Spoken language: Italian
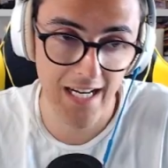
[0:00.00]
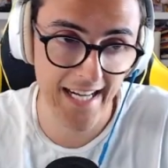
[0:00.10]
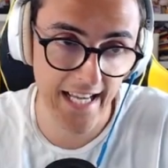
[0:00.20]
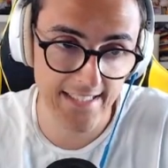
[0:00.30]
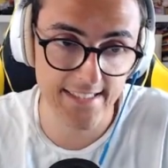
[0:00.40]
Ora,
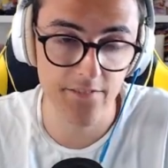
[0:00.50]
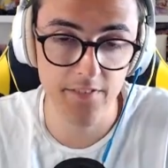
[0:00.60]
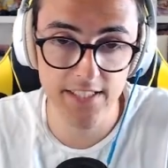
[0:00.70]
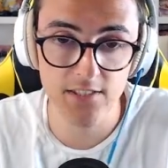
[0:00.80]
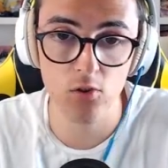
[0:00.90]
ragazzi,
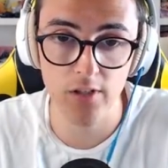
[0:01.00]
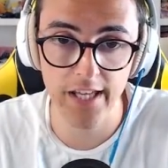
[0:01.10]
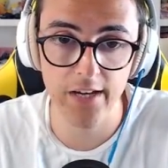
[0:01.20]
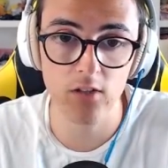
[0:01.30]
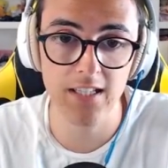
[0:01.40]
visto
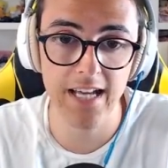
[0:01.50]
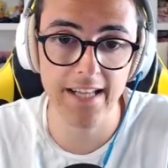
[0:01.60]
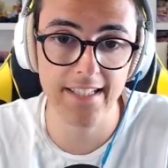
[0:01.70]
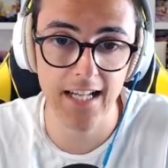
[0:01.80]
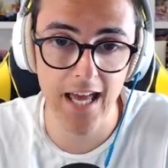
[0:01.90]
che con il
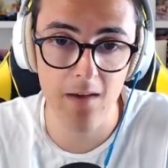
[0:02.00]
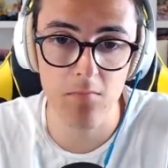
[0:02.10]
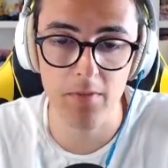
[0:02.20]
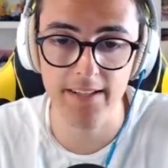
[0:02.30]
nightclub